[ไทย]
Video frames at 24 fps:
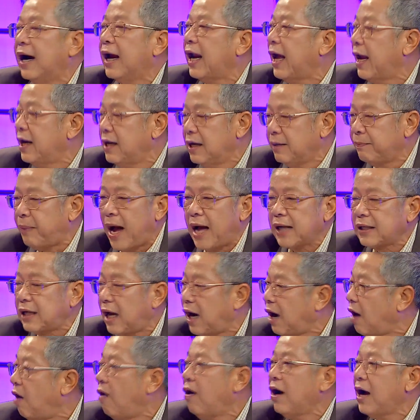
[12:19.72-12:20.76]
เรื่องอะไรเรื่องพรรค
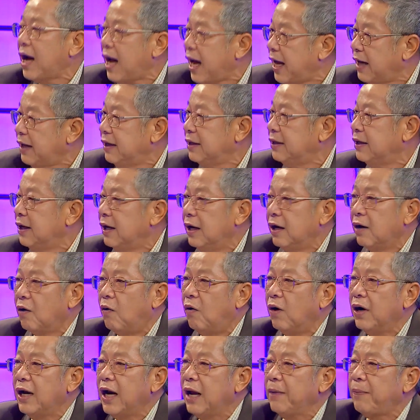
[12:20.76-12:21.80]
ทะเลาะกัน
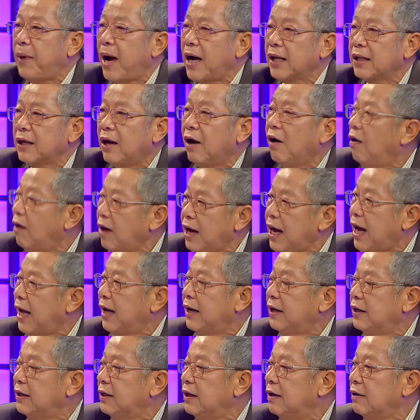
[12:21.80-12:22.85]
คนในพรรคทะเลาะกั
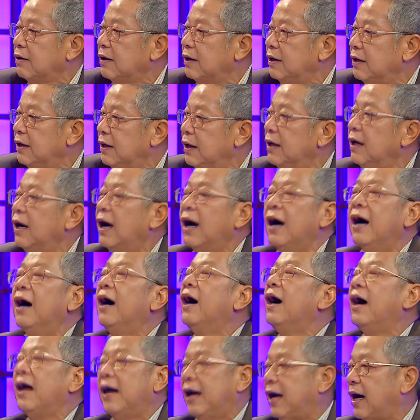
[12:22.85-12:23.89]
นสวนบ้างไม่
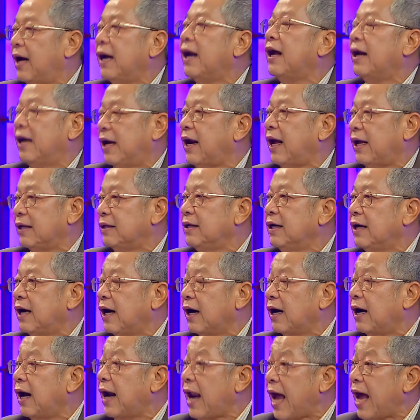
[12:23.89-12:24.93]
สวนบ้างนั่นน่ะ
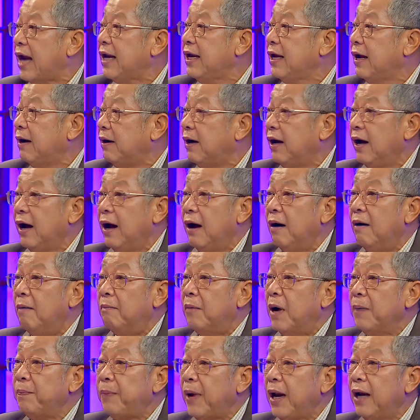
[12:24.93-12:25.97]
ขณะนี้
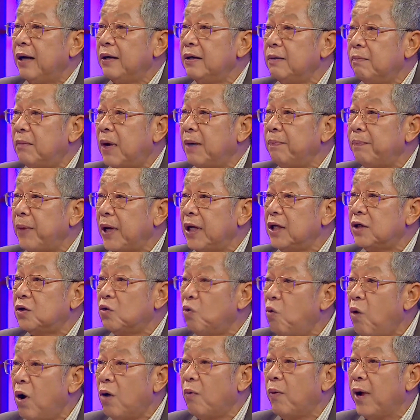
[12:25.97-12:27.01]
มันเป็น
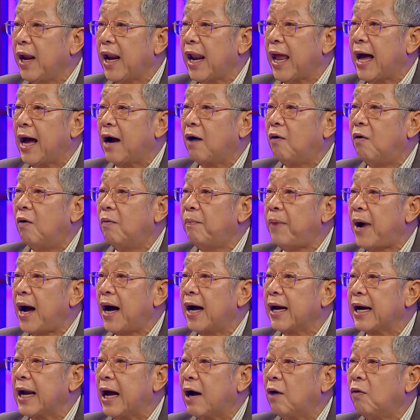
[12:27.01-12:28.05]
ช่วงเวลาของพรรค
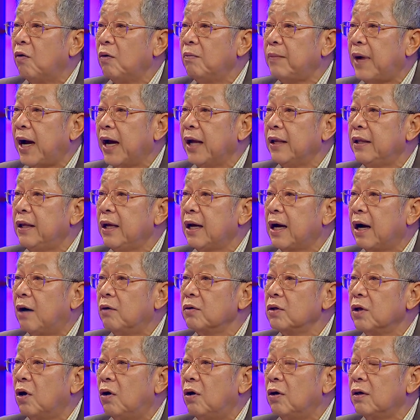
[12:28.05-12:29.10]
อนาคตใหม่ที่เขา
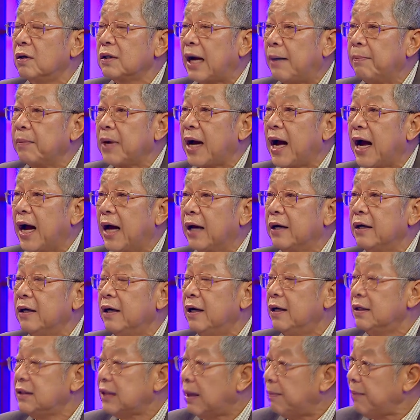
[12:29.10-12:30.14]
ต้องทำการ
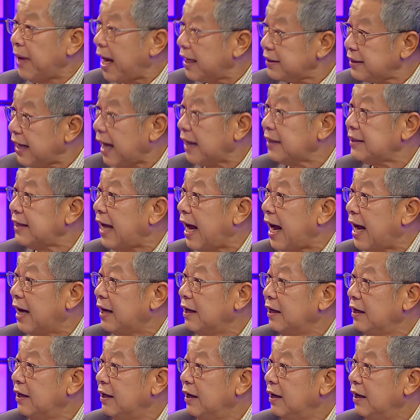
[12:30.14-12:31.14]
ชำระสะสาง